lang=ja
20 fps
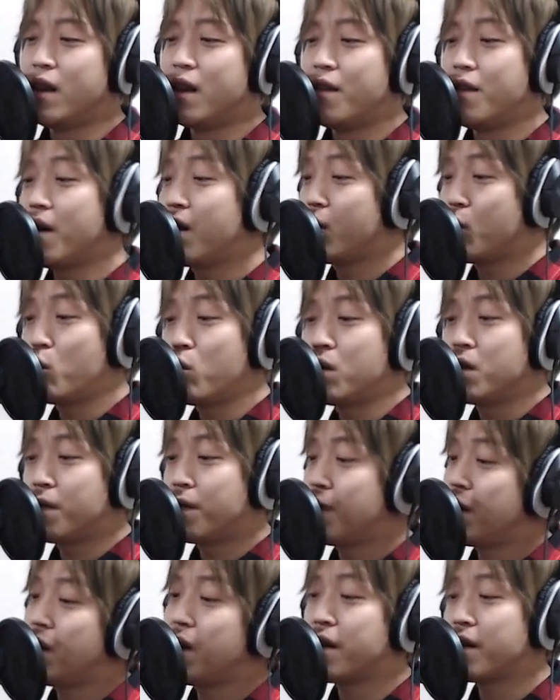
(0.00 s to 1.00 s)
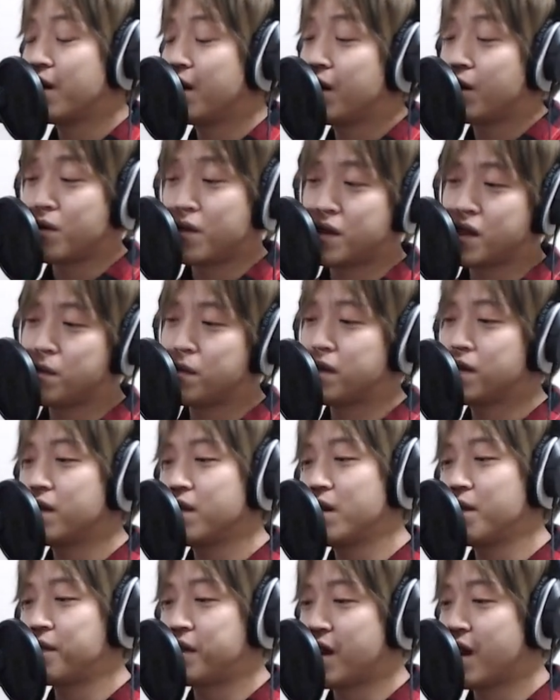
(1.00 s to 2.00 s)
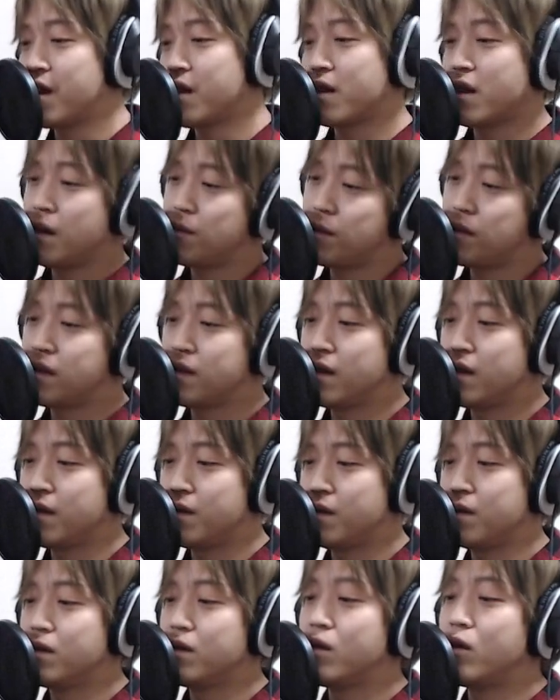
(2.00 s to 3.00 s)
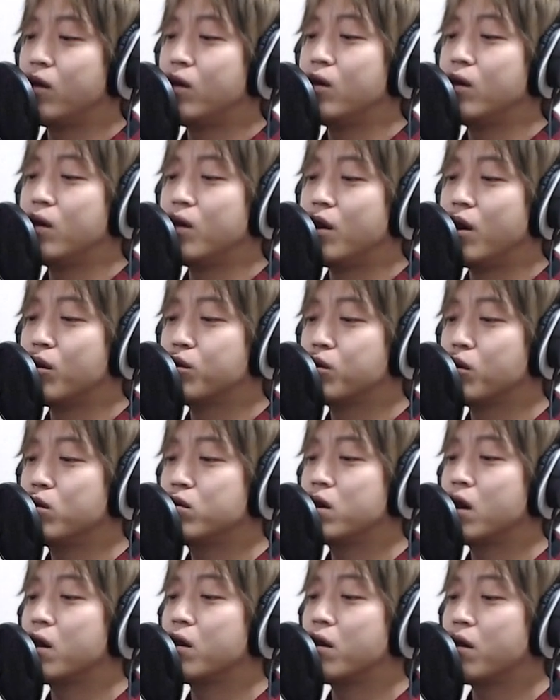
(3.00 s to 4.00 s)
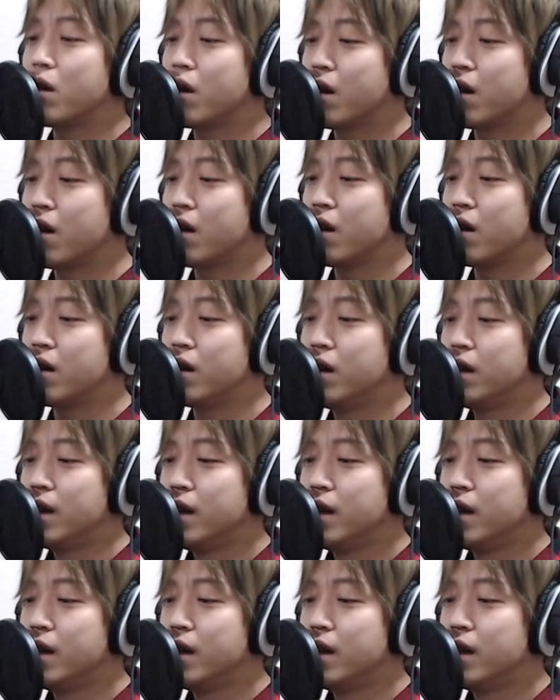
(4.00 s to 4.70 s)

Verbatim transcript: Then one foggy Christmas Eve Santa came to say なるほどそういう歌なんだね